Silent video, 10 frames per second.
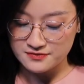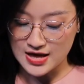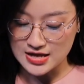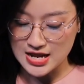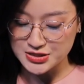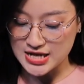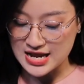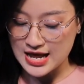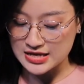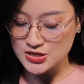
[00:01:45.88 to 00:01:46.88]
và đã
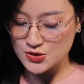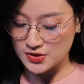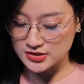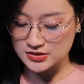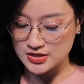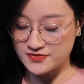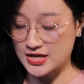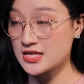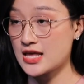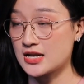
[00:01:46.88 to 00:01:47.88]
trải lãi nhiều lần thì
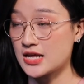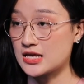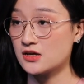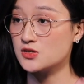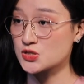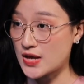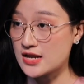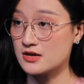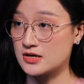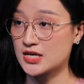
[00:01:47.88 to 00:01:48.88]
vị khán giả này có được
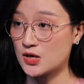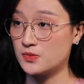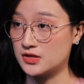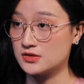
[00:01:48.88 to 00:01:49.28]
xóa nợ hay không